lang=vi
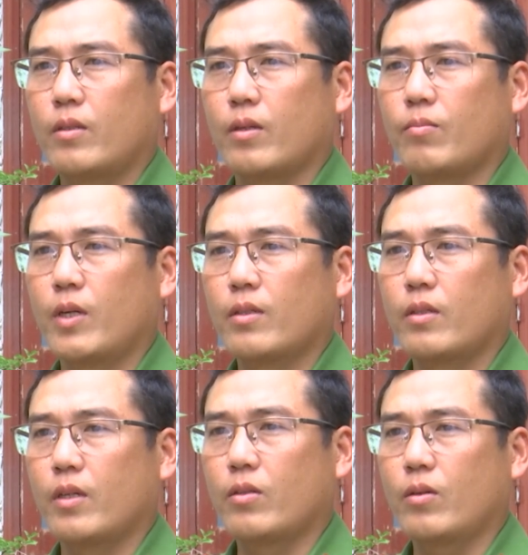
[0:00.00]
từng bước
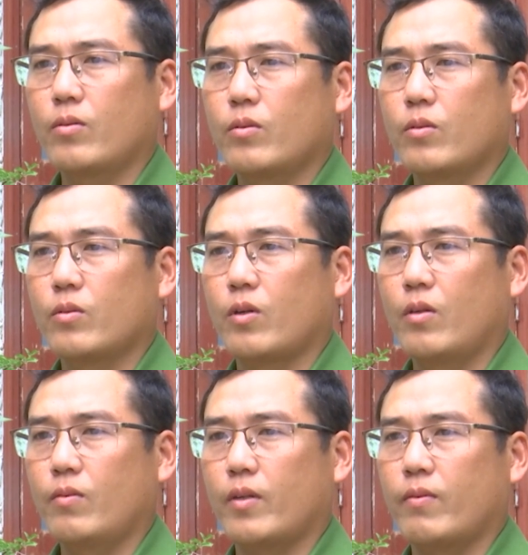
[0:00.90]
nhận thức
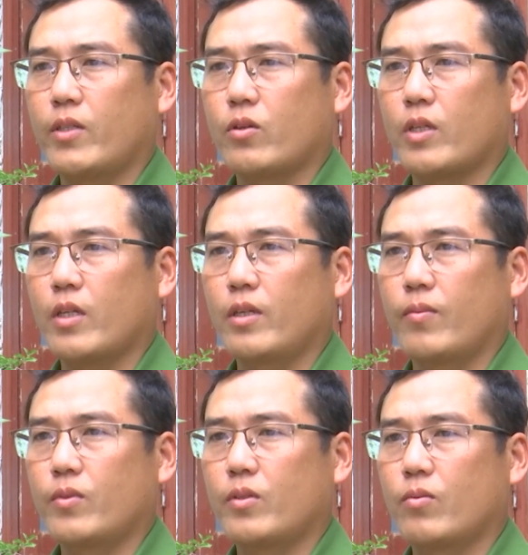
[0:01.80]
rõ về vai trò trách nhiệm